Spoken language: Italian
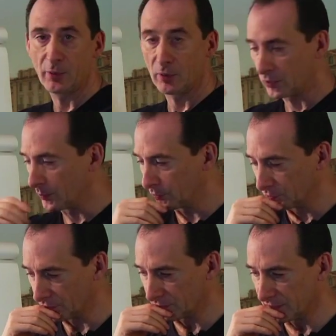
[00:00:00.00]
a qualche
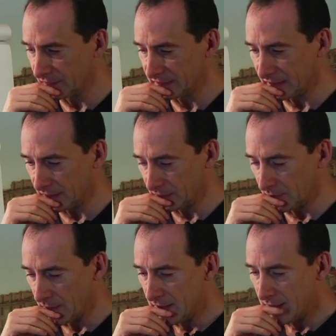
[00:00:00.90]
punto, diventeranno